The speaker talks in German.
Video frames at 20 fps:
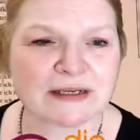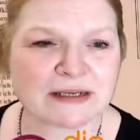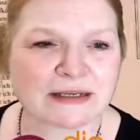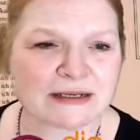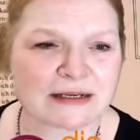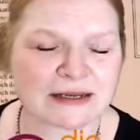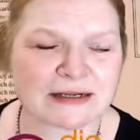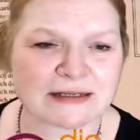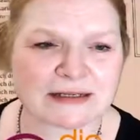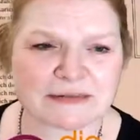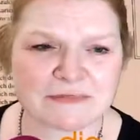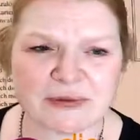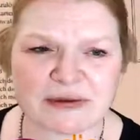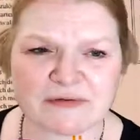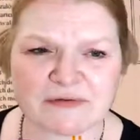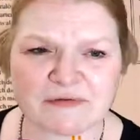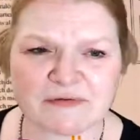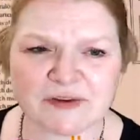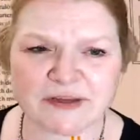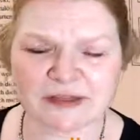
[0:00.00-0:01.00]
nicht alles
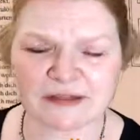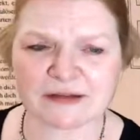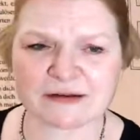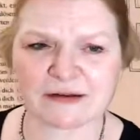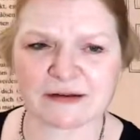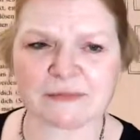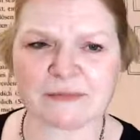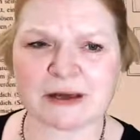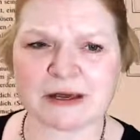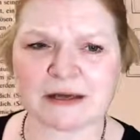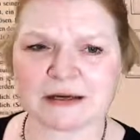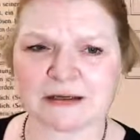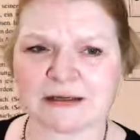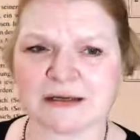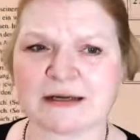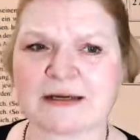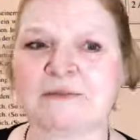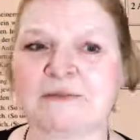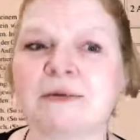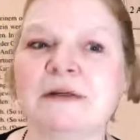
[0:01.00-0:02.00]
perfekt gemerkt
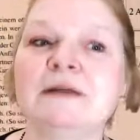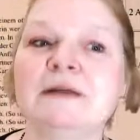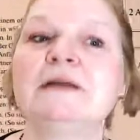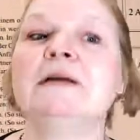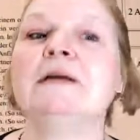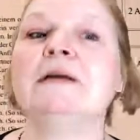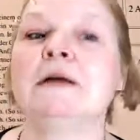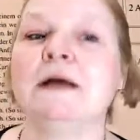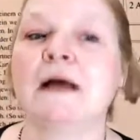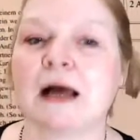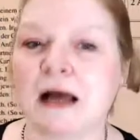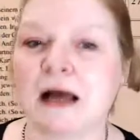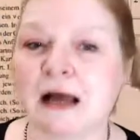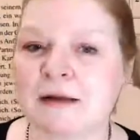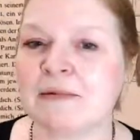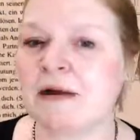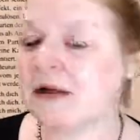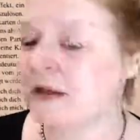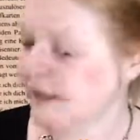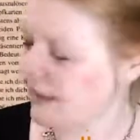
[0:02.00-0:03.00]
habe.
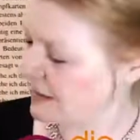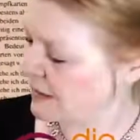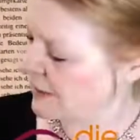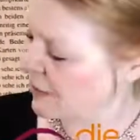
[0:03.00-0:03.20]
Aber ich